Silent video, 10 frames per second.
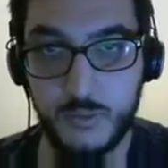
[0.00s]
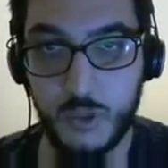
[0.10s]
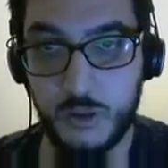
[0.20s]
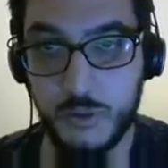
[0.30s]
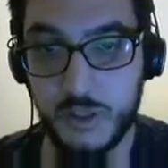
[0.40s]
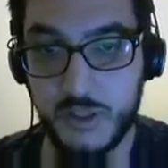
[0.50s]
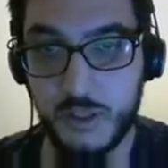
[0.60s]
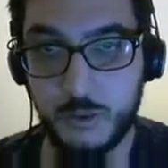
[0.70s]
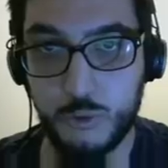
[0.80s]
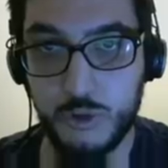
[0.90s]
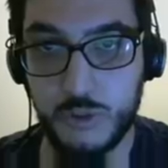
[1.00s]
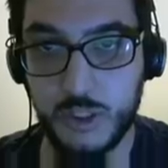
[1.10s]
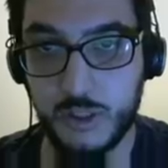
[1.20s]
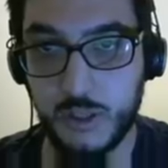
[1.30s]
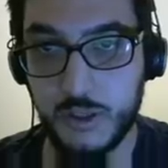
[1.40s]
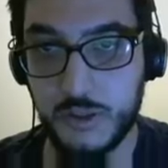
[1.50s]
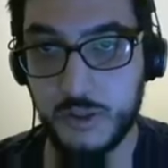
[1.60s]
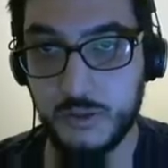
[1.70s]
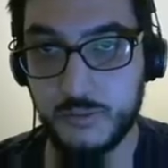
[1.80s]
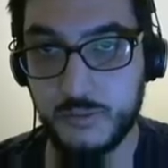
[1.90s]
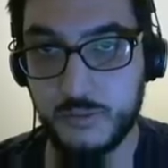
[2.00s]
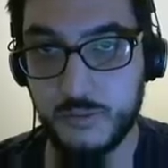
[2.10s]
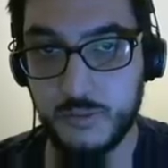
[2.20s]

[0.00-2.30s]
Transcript: Aa bana zilin ulti bıraktı gerçi de. Evet.